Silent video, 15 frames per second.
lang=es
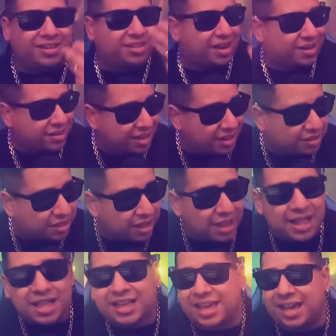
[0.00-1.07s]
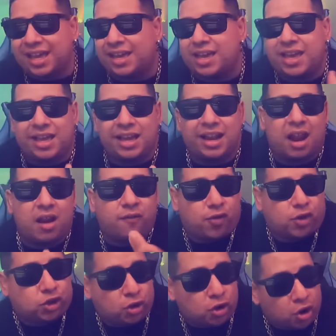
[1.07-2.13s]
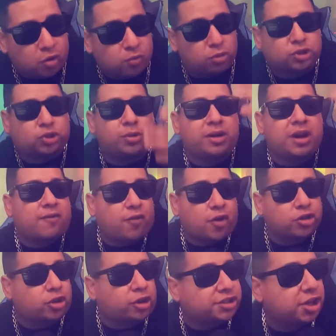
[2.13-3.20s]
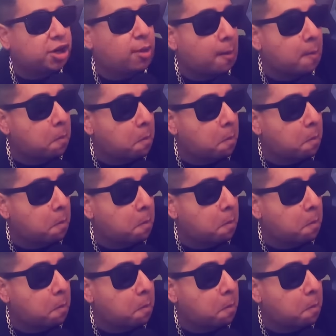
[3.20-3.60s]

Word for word: internet que eh, era el fotolog. Vos subías una foto así como...